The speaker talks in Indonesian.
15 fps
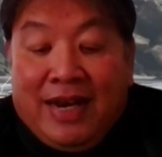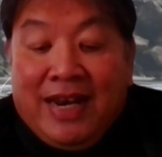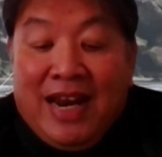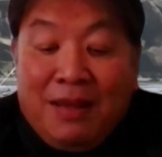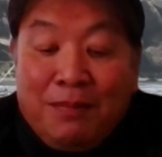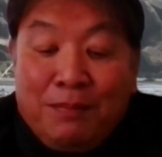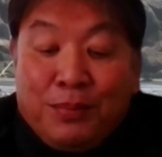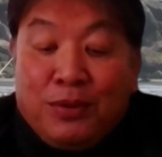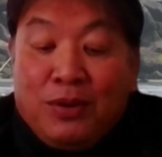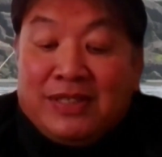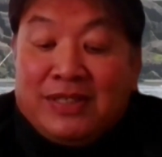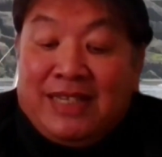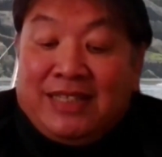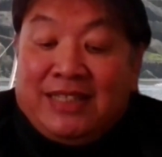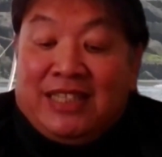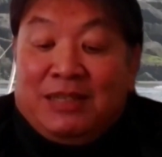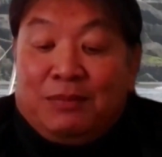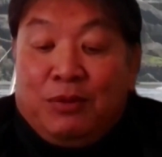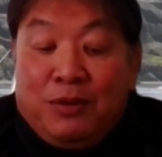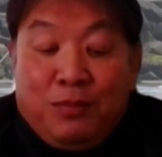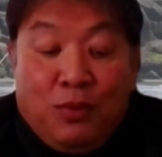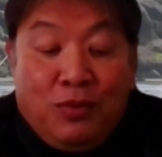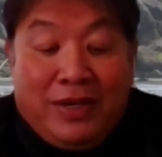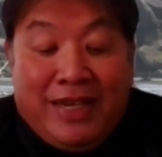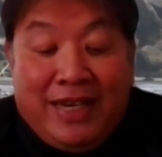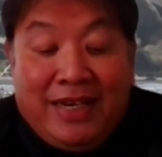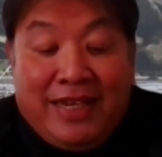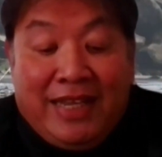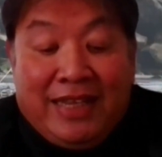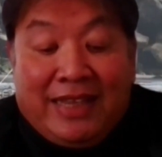Nah, dalam proses tersebut
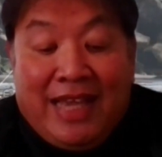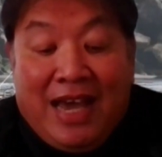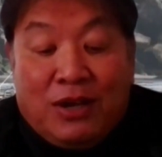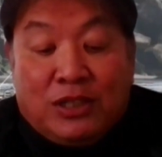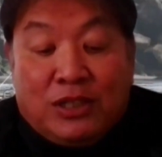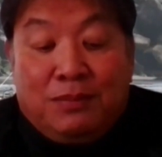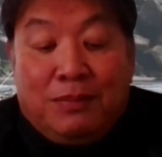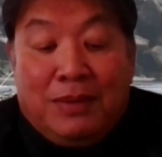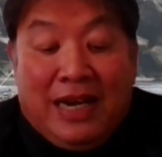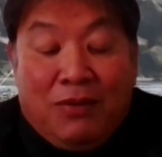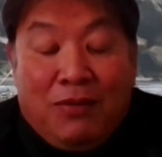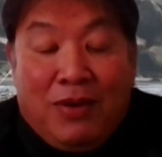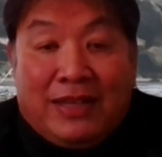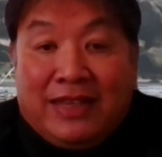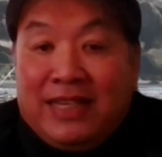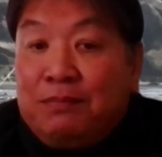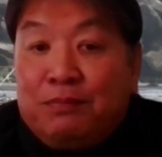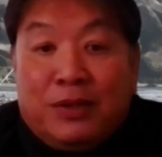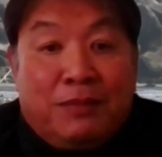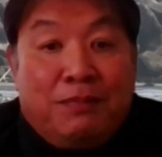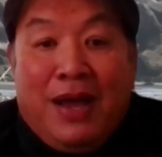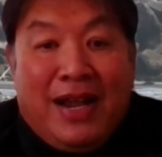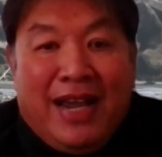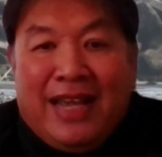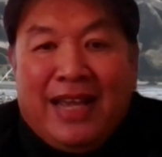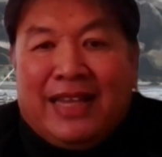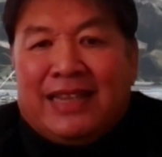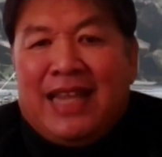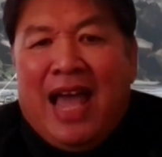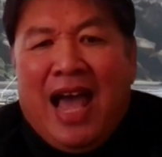mungkin kita harus melewati
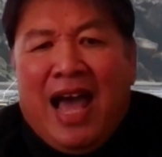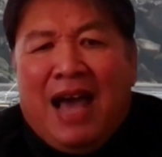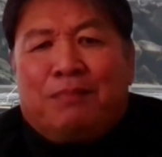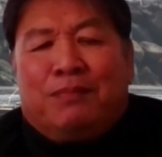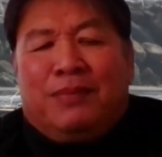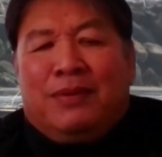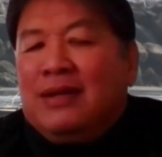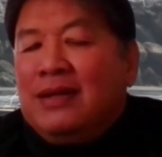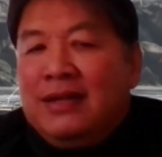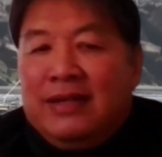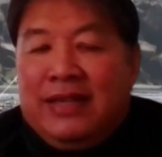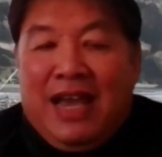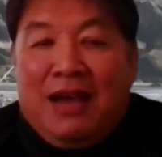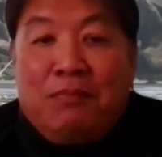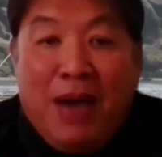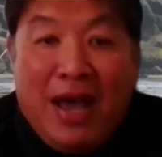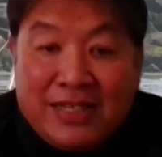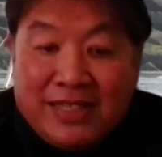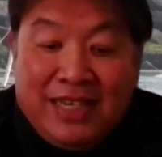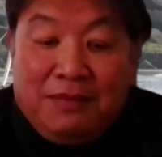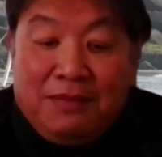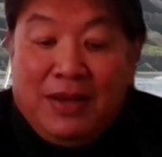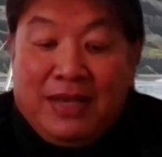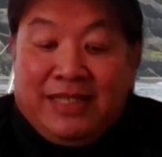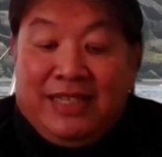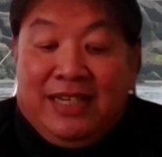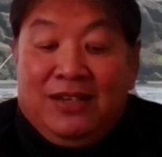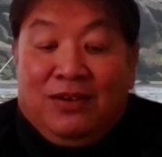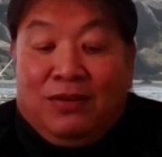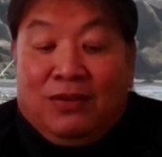berbagai tahap yang
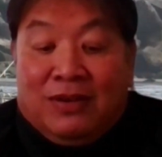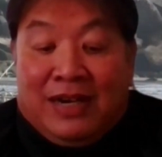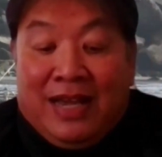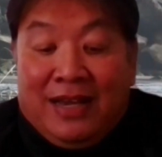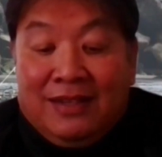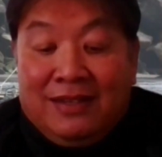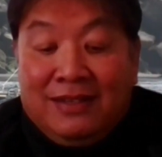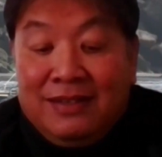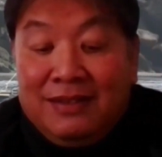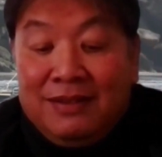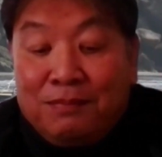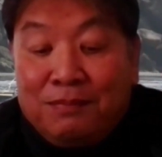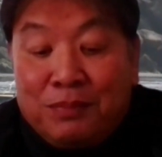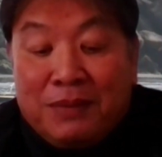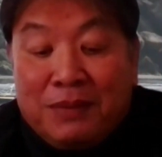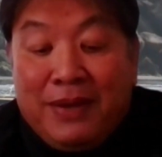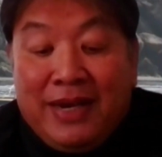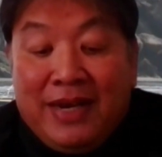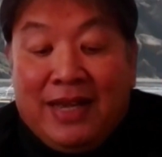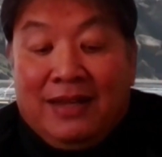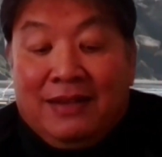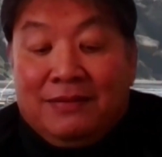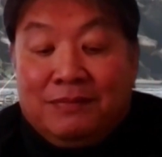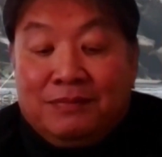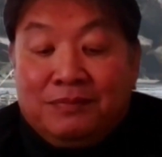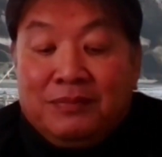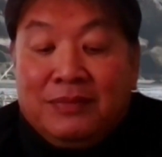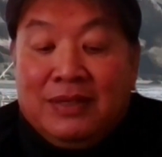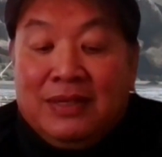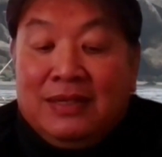masing-masing orang berbeda.
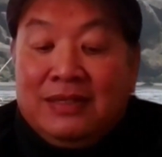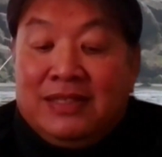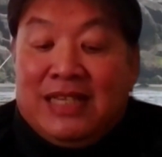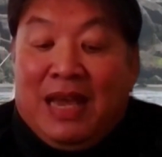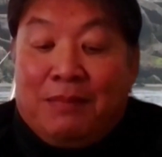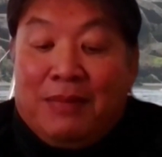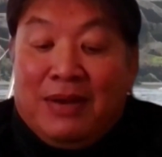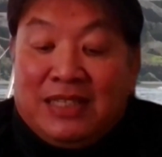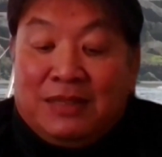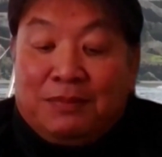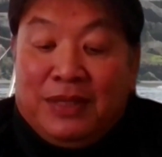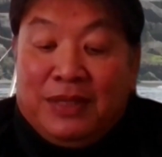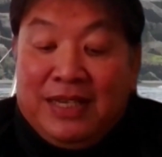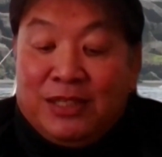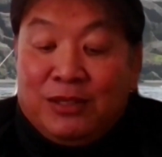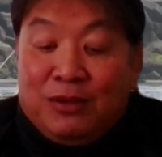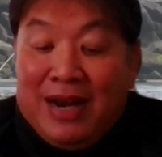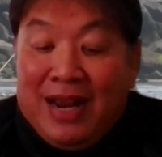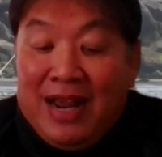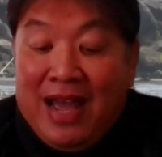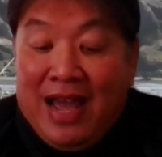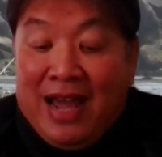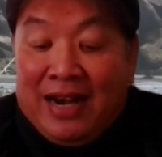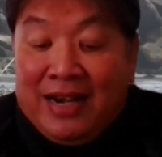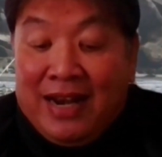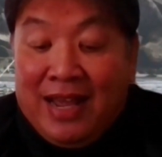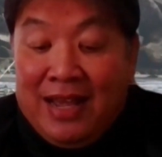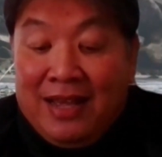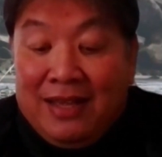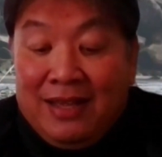Sama seperti seorang
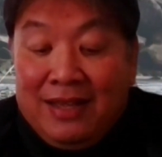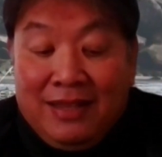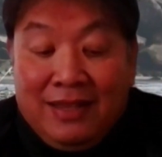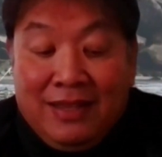anak